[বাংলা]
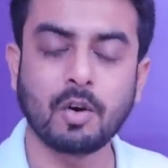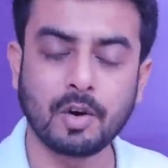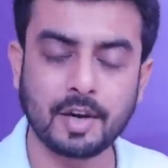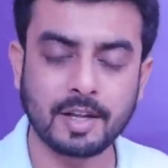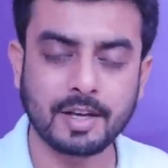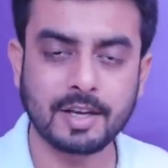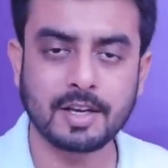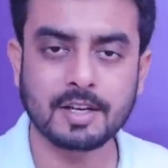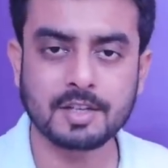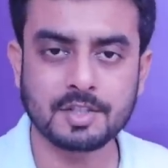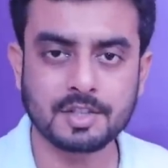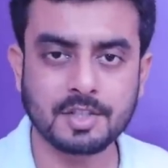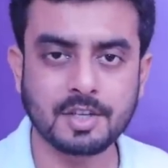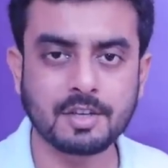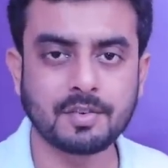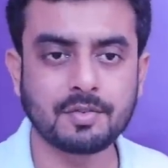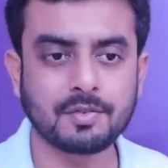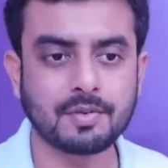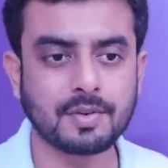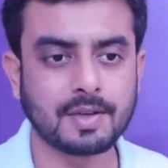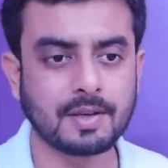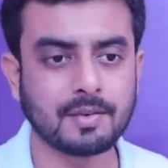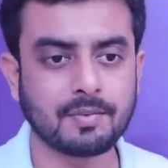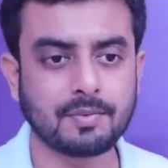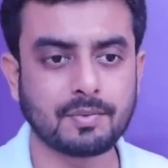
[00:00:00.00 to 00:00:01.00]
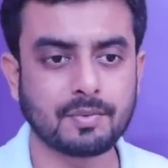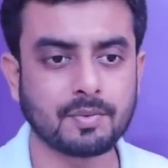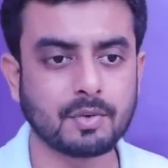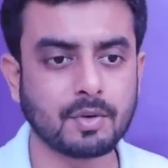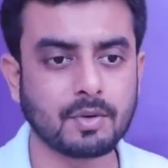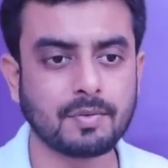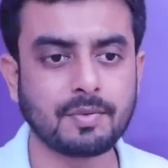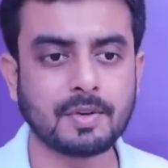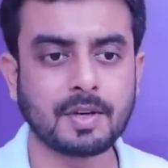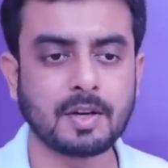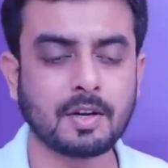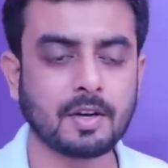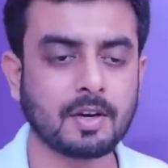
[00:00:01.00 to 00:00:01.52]
অনেকাংশেই ফিল
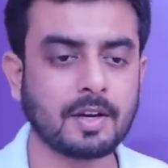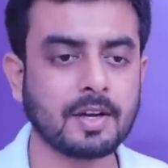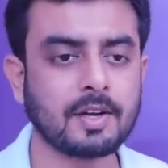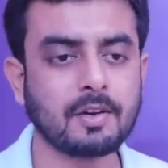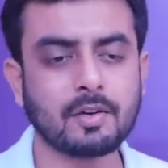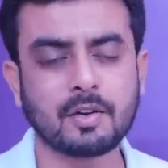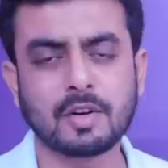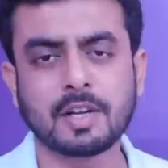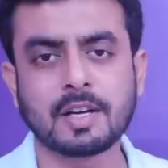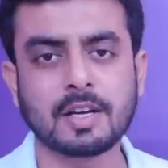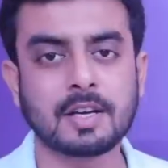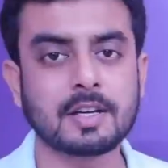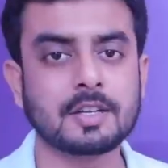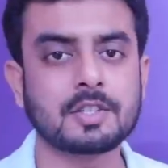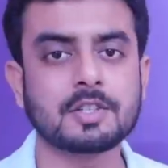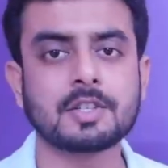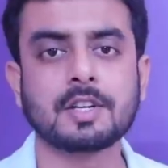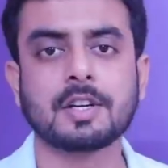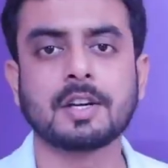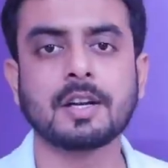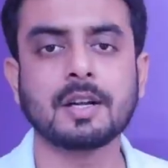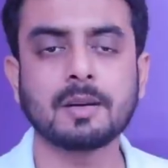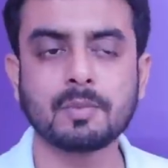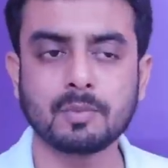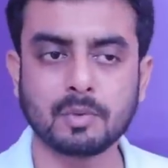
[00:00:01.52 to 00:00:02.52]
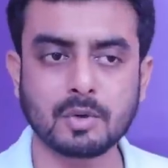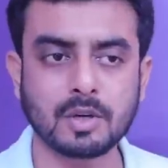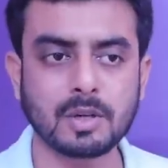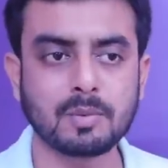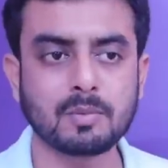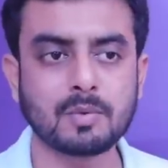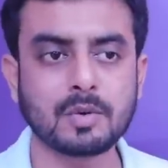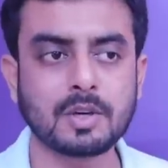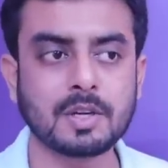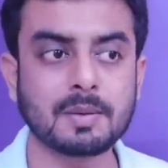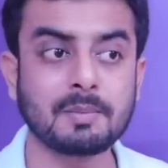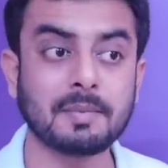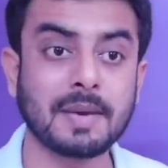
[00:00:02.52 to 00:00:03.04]
ফুলফিল হয় অনেকাংশেই না
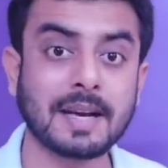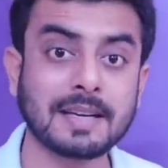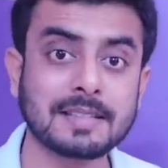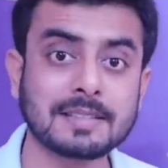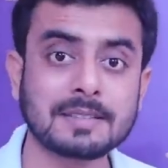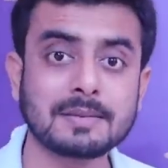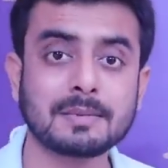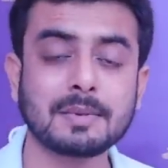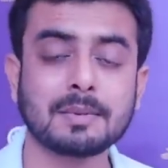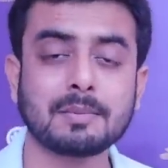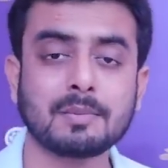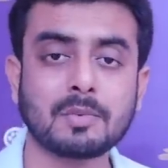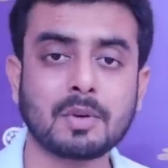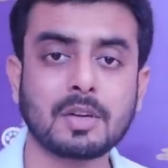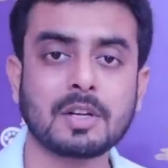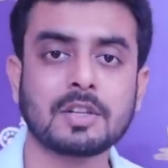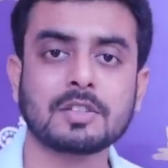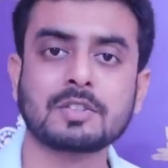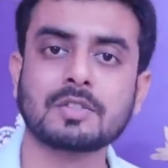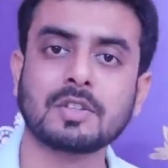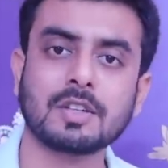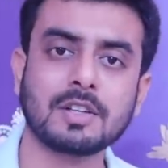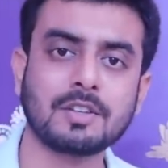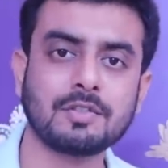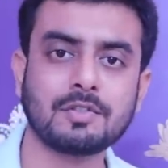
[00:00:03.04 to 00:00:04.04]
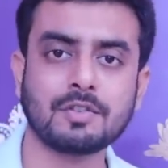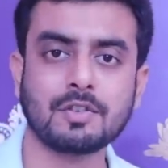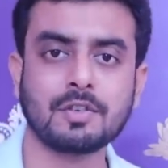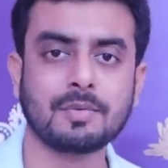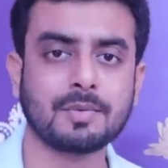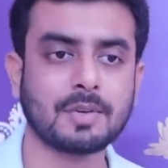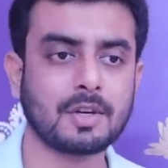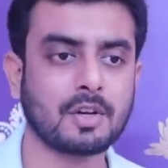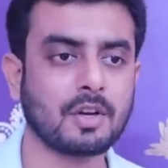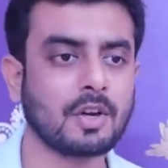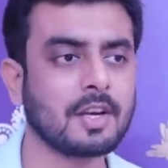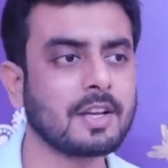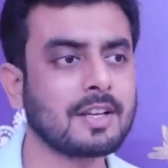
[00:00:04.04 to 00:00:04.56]
মোটামুটি ম্যাক্সিমাম বলা চলে
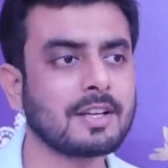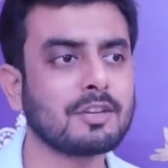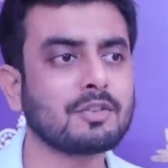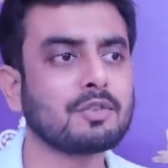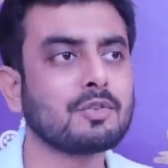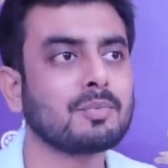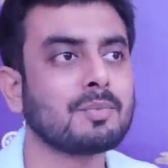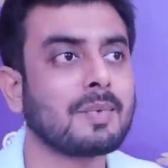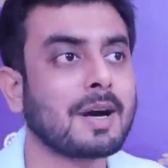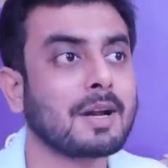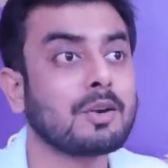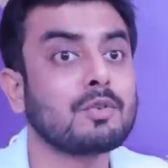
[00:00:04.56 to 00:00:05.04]
ফুলফিল হয় কিন্তু